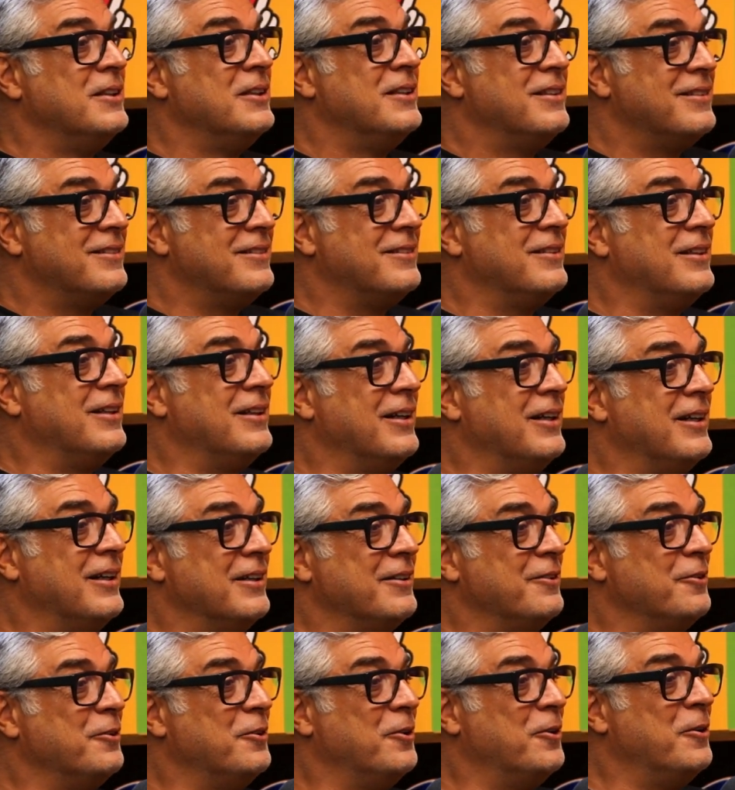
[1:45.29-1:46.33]
Não, na, não
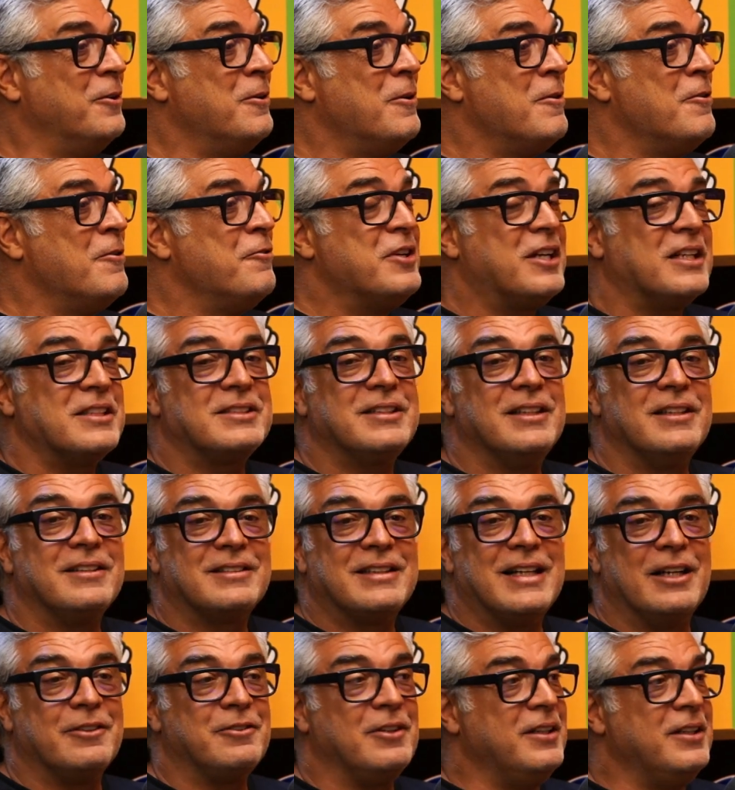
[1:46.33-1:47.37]
faz no, sentido, Fica né?
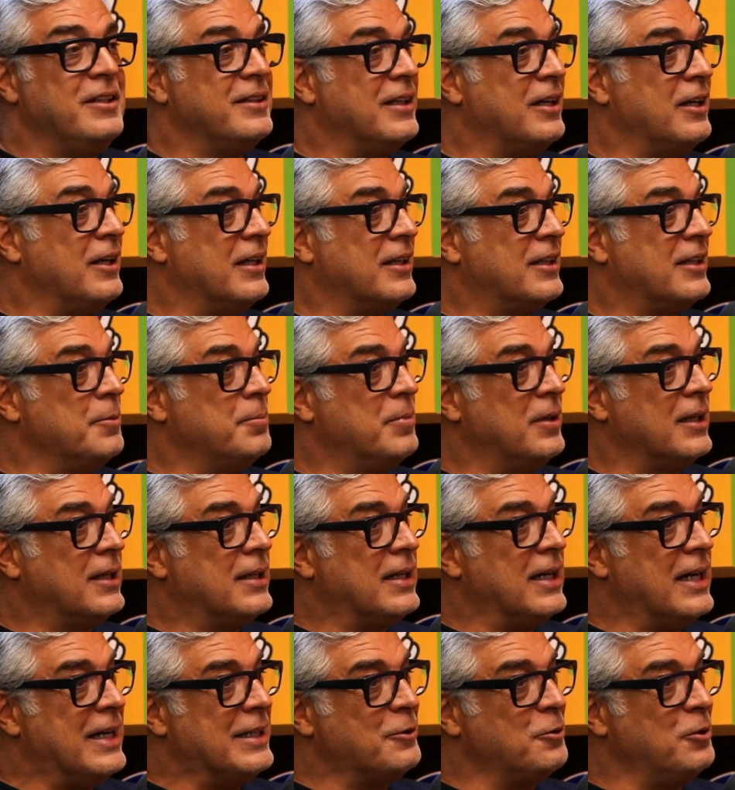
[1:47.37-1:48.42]
sentado ali na
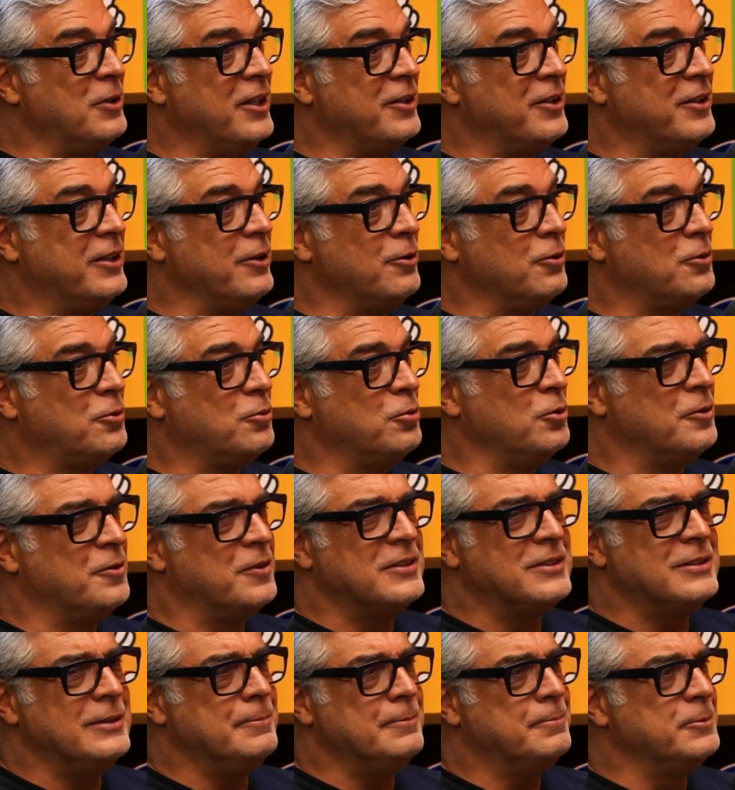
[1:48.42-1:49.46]
arquibancada, olhando aquilo tudo,
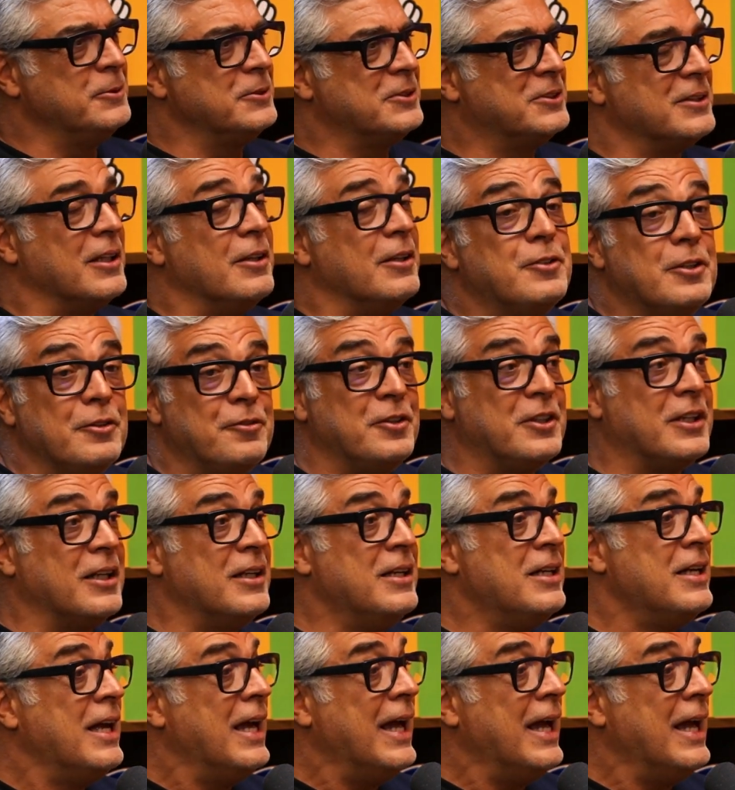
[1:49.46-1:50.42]
assim, putz, aí você fica...